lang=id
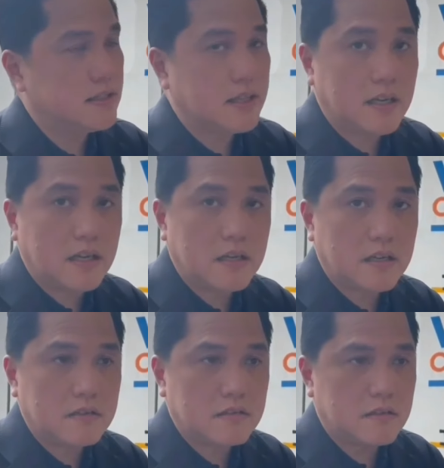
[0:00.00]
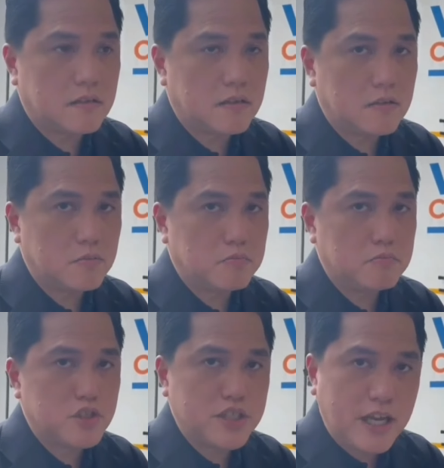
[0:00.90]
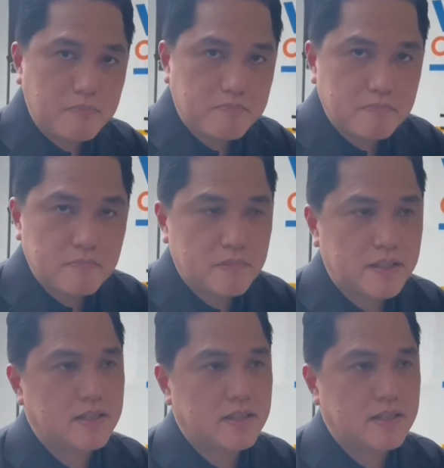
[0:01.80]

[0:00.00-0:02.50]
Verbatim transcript: kita uh, siap hmm.